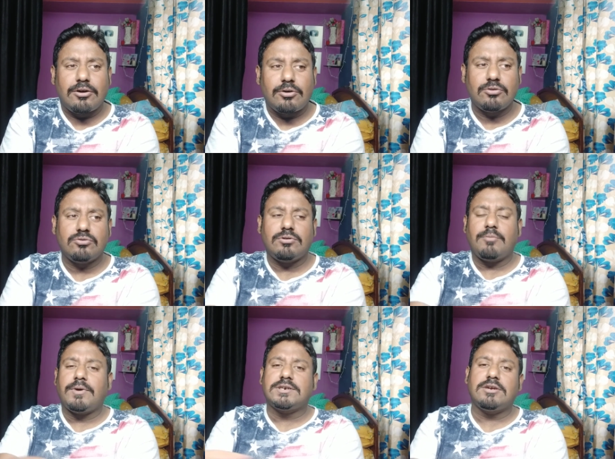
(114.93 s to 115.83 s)
অথচ
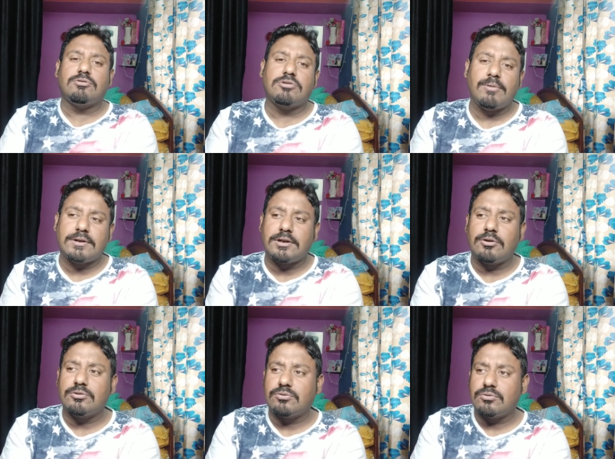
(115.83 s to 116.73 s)
তার পাশেই কোথাও একটা
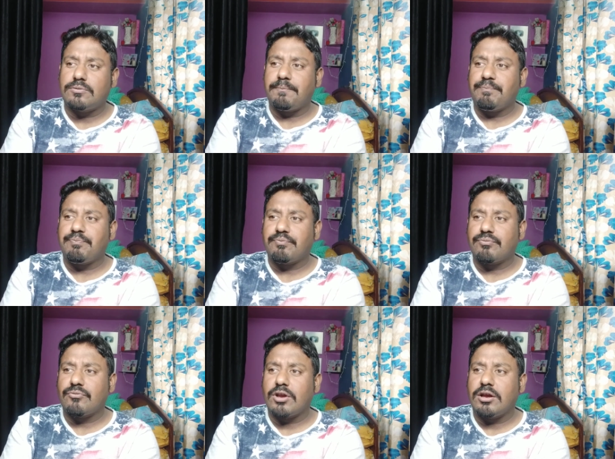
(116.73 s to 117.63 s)
হয়তো
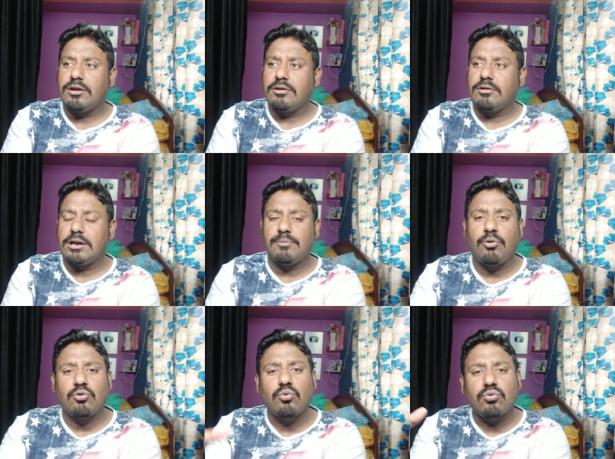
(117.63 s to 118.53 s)
একটা
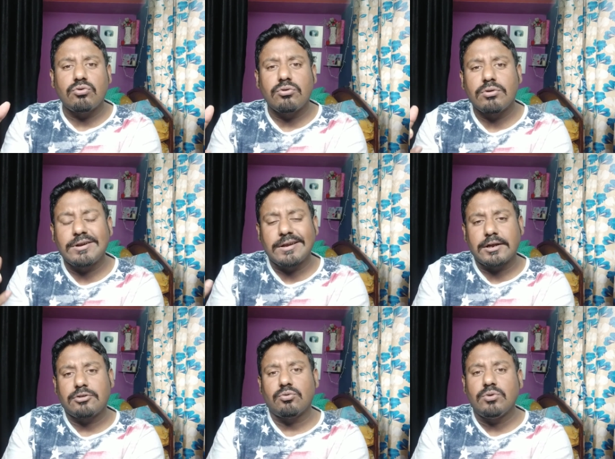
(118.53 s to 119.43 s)
বড়
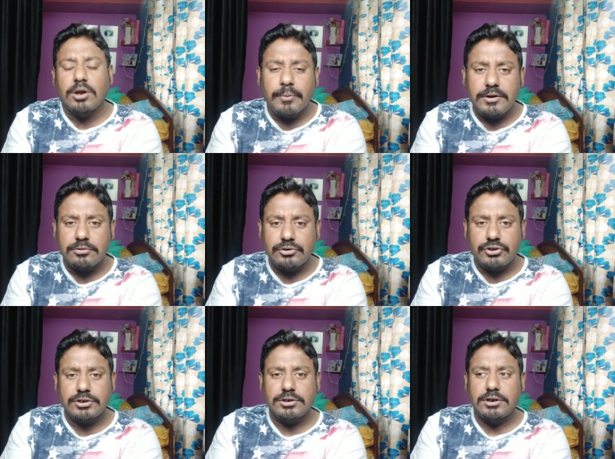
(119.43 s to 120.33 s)
ক্রিকেট টুর্নামেন্ট
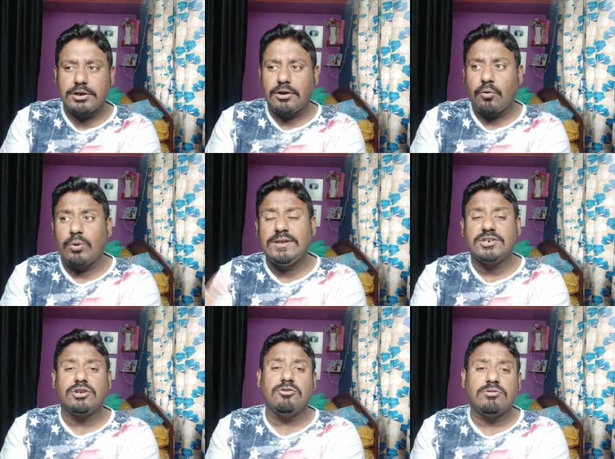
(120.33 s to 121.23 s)
হচ্ছে ওই
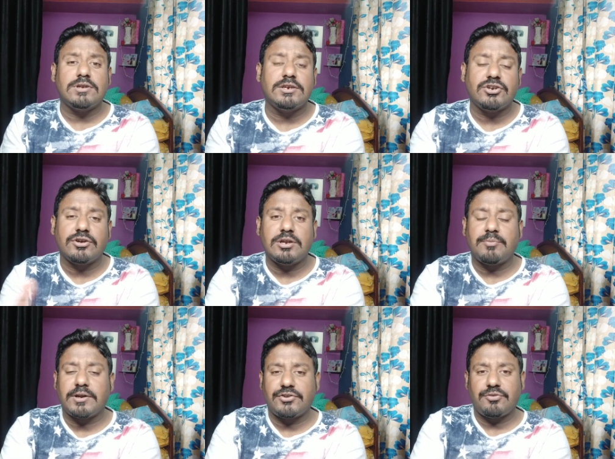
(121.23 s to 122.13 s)
দেশের লোকেরাই সেখানে
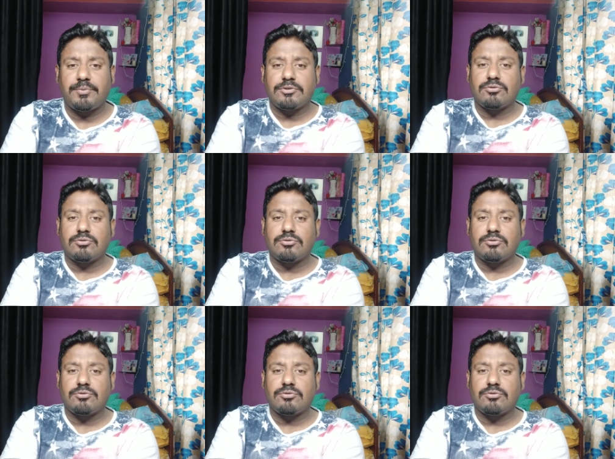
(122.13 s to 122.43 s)
পার্টিসিপেট